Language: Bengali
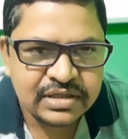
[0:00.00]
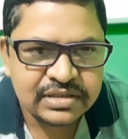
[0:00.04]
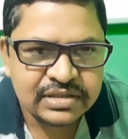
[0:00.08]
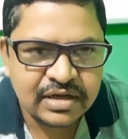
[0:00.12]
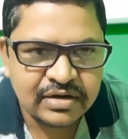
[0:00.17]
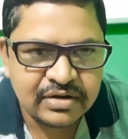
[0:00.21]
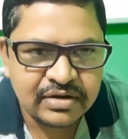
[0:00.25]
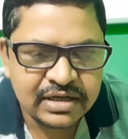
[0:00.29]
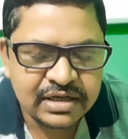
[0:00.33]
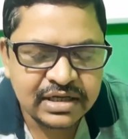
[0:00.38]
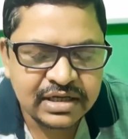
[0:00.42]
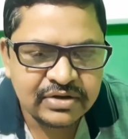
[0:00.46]

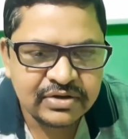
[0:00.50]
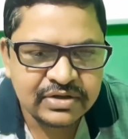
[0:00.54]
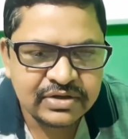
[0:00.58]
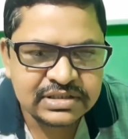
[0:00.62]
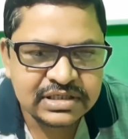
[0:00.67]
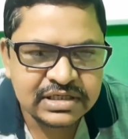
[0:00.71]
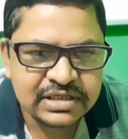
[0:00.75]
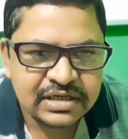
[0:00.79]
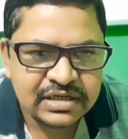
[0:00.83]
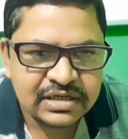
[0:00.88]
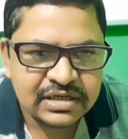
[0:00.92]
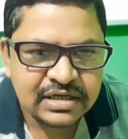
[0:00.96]
তাহলে কি
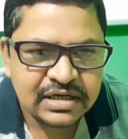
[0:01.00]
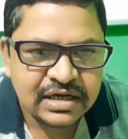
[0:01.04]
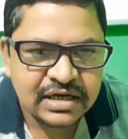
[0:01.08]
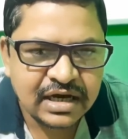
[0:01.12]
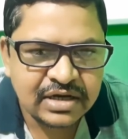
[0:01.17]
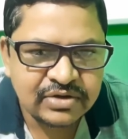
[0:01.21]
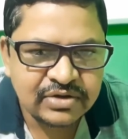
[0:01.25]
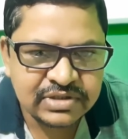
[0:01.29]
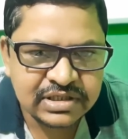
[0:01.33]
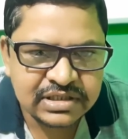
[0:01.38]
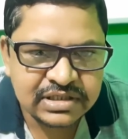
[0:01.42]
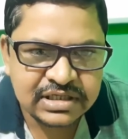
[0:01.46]
হয়েছে
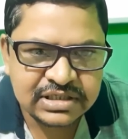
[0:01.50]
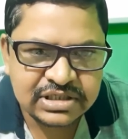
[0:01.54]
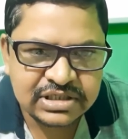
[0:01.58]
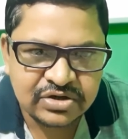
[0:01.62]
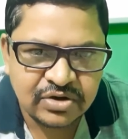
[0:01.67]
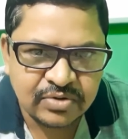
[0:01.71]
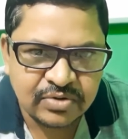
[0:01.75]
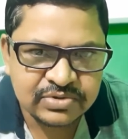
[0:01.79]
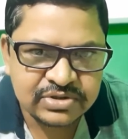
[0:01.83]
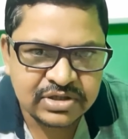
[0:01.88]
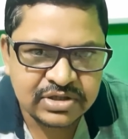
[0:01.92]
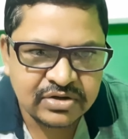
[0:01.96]
আর ওদের দেশে
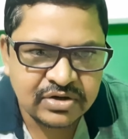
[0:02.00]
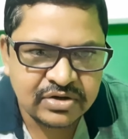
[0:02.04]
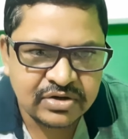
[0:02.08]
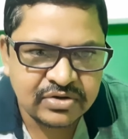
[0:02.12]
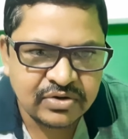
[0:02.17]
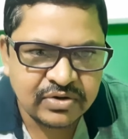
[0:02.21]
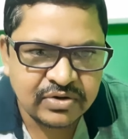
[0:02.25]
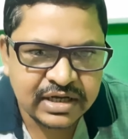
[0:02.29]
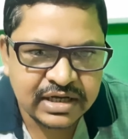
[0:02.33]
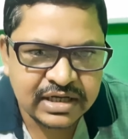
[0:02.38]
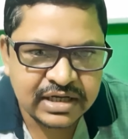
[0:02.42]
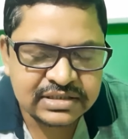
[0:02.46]
নবজাগরণ
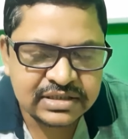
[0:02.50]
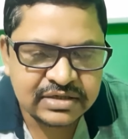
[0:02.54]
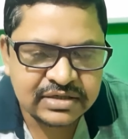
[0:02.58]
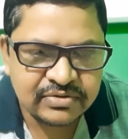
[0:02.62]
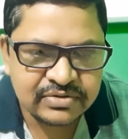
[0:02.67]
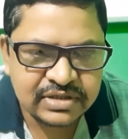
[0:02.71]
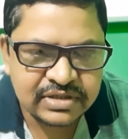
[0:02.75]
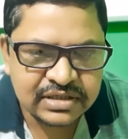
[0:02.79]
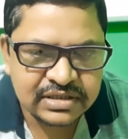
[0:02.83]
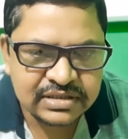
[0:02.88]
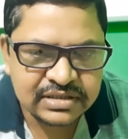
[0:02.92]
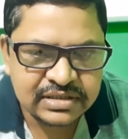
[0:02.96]
ঘটে গেছে
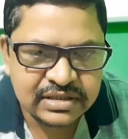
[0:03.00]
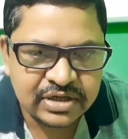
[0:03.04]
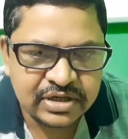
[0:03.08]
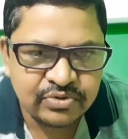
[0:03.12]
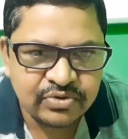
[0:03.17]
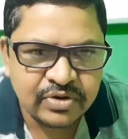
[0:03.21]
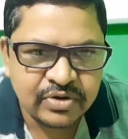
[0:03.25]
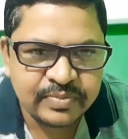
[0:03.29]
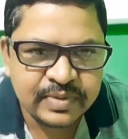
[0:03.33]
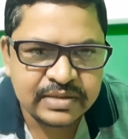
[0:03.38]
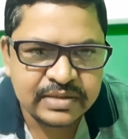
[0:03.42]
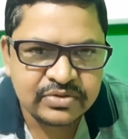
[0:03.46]
ওদের
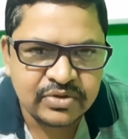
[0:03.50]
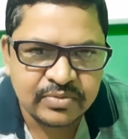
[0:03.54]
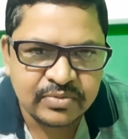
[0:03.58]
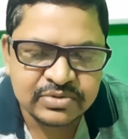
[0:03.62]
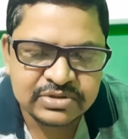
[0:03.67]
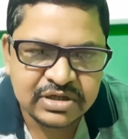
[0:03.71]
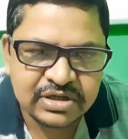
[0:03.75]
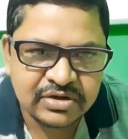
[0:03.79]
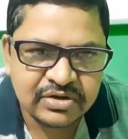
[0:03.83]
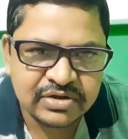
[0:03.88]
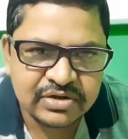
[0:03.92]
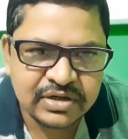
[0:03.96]
ইউরোপে
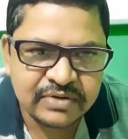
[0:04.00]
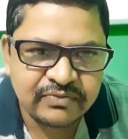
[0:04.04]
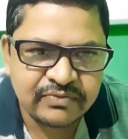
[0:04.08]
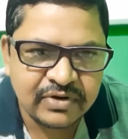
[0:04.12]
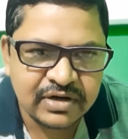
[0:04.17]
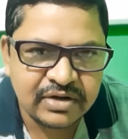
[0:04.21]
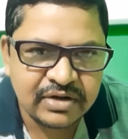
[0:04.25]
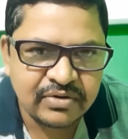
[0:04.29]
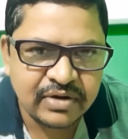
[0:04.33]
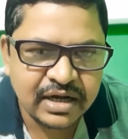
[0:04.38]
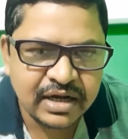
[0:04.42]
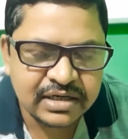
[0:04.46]
নবজাগরণের
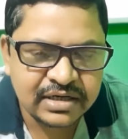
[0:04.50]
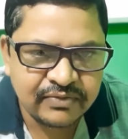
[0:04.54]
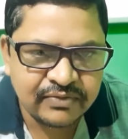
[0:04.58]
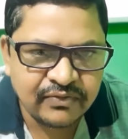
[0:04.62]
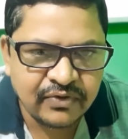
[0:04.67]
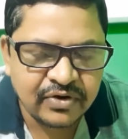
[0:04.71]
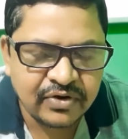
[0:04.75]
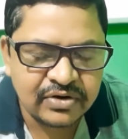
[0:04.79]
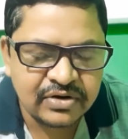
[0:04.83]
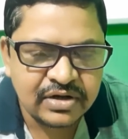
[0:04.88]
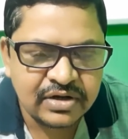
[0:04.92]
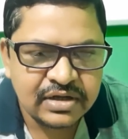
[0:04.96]
ফলেও একটা
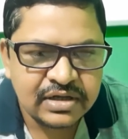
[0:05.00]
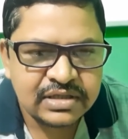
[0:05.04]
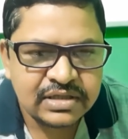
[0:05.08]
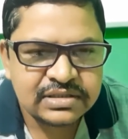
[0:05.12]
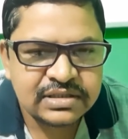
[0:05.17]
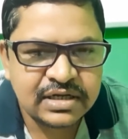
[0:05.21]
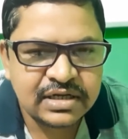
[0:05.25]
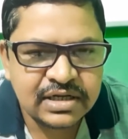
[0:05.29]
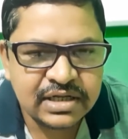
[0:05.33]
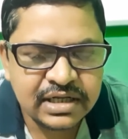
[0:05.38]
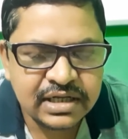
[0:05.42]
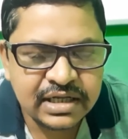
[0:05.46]
ফল
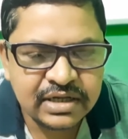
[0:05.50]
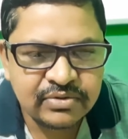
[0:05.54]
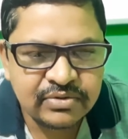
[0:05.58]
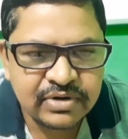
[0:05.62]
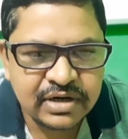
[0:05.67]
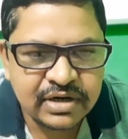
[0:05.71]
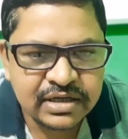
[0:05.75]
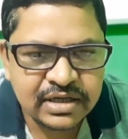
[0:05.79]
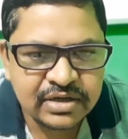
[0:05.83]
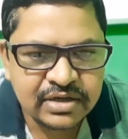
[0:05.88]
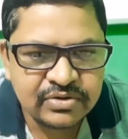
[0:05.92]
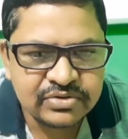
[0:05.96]
তাহলে
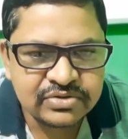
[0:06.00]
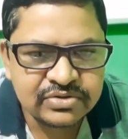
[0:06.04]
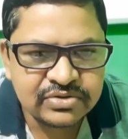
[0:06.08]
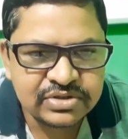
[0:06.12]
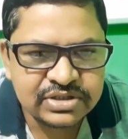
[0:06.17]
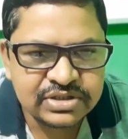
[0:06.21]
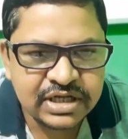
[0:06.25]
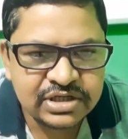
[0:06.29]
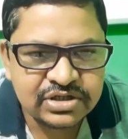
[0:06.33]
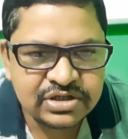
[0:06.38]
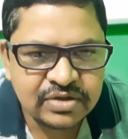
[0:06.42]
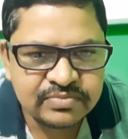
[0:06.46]
ওরা কি করতো
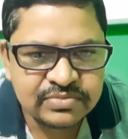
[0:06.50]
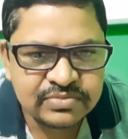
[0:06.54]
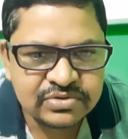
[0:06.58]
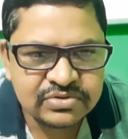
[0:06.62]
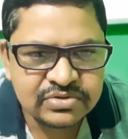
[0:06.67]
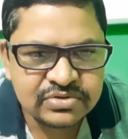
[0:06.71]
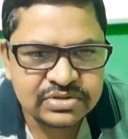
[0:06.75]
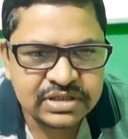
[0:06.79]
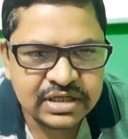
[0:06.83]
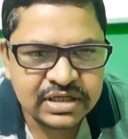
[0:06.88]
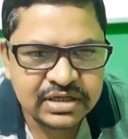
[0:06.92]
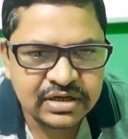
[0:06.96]
সেসব
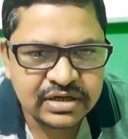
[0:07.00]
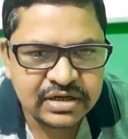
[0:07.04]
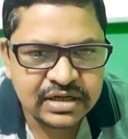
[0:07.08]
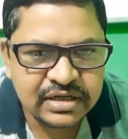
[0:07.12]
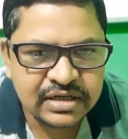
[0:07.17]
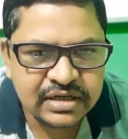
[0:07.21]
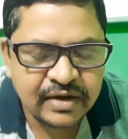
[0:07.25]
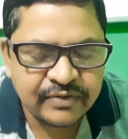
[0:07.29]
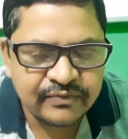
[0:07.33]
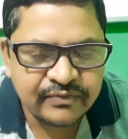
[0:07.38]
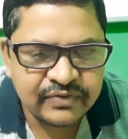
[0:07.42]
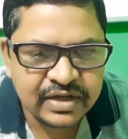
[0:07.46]
যেখানে
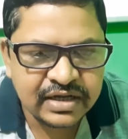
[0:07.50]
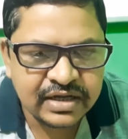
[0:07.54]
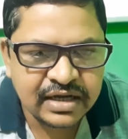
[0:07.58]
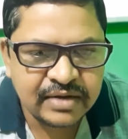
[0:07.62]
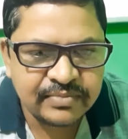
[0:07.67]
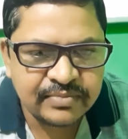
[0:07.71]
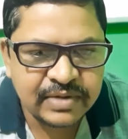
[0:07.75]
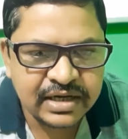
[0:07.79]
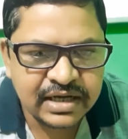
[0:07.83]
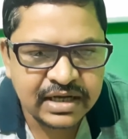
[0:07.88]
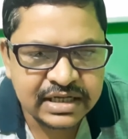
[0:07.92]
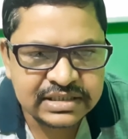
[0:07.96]
আফ্রিকা
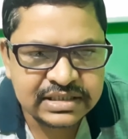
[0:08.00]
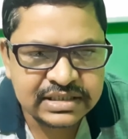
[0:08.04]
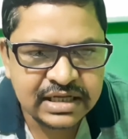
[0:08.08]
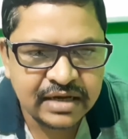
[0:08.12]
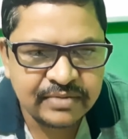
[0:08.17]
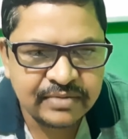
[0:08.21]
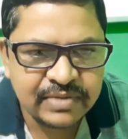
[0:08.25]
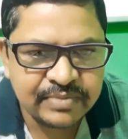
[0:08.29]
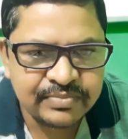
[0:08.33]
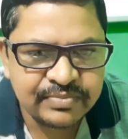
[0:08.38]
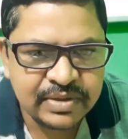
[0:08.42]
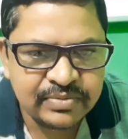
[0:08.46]
বা এশিয়া
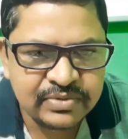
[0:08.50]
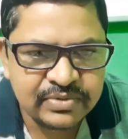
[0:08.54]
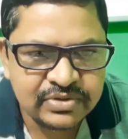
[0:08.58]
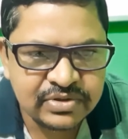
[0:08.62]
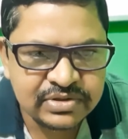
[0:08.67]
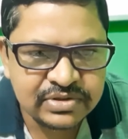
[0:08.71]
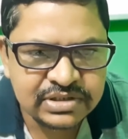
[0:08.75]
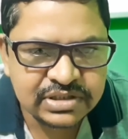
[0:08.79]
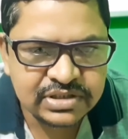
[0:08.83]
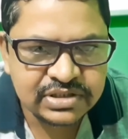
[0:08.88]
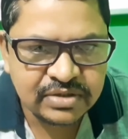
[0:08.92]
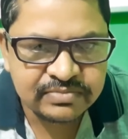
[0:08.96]
বা বিভিন্ন
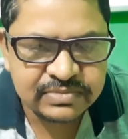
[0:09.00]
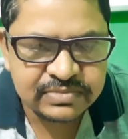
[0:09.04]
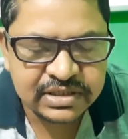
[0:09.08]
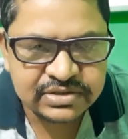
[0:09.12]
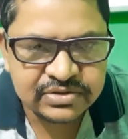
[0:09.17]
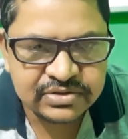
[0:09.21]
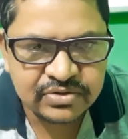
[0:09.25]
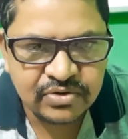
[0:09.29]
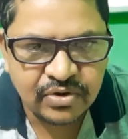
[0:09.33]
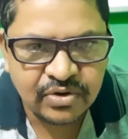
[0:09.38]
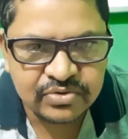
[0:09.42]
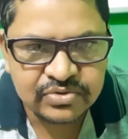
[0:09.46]
যেসব
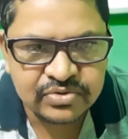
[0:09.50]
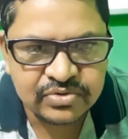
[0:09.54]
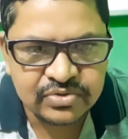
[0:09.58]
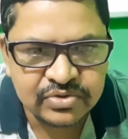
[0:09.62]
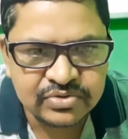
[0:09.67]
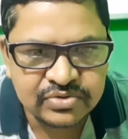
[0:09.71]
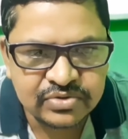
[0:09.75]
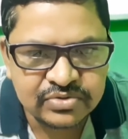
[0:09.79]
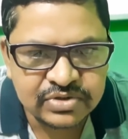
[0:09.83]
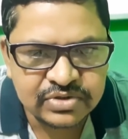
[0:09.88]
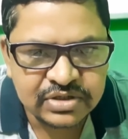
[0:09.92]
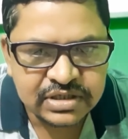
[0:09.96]
দেশগুলো
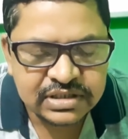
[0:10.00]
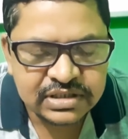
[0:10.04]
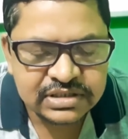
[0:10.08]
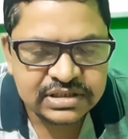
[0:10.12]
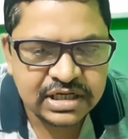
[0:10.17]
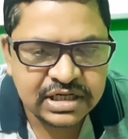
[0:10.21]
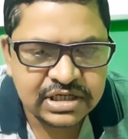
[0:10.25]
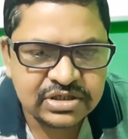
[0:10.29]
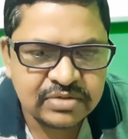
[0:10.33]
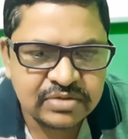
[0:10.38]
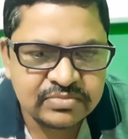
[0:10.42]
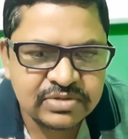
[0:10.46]
অনুন্নত
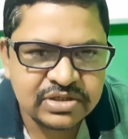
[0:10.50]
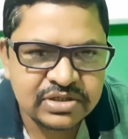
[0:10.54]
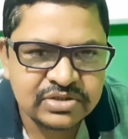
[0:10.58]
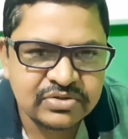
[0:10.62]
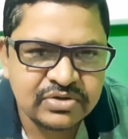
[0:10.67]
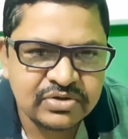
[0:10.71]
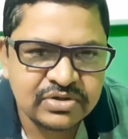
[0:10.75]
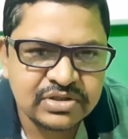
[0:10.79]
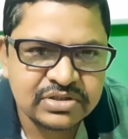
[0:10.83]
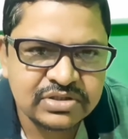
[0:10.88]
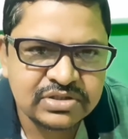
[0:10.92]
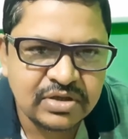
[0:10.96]
সেই সব
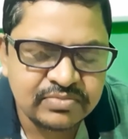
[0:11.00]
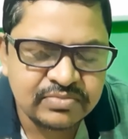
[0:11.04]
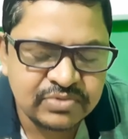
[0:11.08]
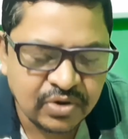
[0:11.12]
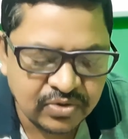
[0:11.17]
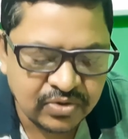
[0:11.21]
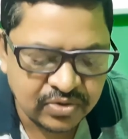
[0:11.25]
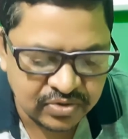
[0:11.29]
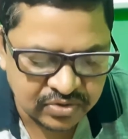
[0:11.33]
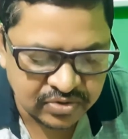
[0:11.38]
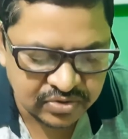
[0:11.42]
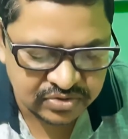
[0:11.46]
দেশগুলোতে সব
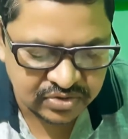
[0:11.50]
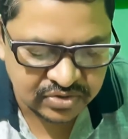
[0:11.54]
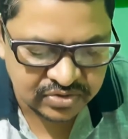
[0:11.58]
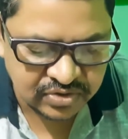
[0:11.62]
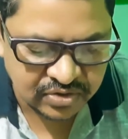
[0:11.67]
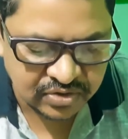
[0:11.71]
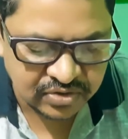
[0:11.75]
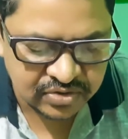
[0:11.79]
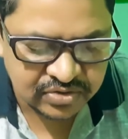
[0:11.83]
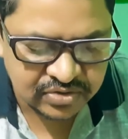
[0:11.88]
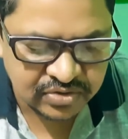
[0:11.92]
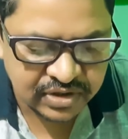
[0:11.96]
দখল করতো
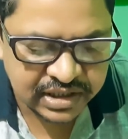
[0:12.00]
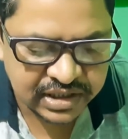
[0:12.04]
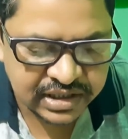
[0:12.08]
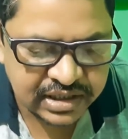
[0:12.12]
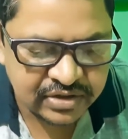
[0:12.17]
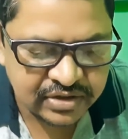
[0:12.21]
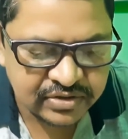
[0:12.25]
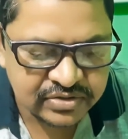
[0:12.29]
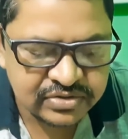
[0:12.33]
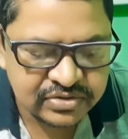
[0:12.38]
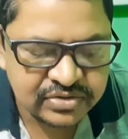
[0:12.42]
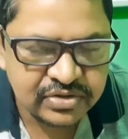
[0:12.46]
দখল করে
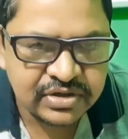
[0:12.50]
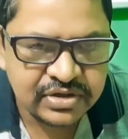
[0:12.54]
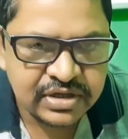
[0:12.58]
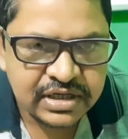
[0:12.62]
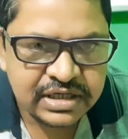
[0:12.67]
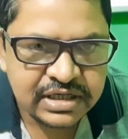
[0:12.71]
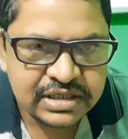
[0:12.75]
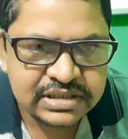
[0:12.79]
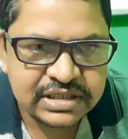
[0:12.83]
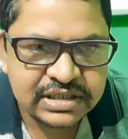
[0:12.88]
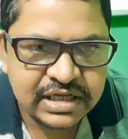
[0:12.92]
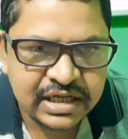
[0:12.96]
কি করতো
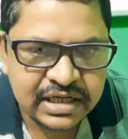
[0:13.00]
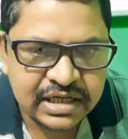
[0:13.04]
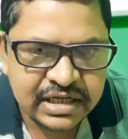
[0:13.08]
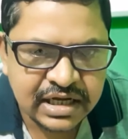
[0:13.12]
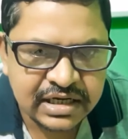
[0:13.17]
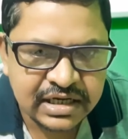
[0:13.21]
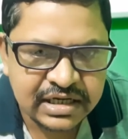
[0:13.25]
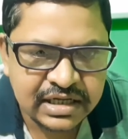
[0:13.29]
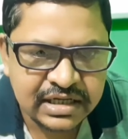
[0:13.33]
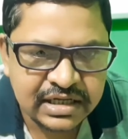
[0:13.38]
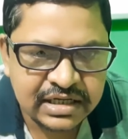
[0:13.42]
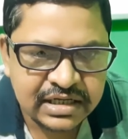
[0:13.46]

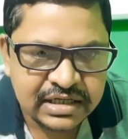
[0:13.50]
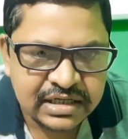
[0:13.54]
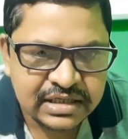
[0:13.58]
সেইখানে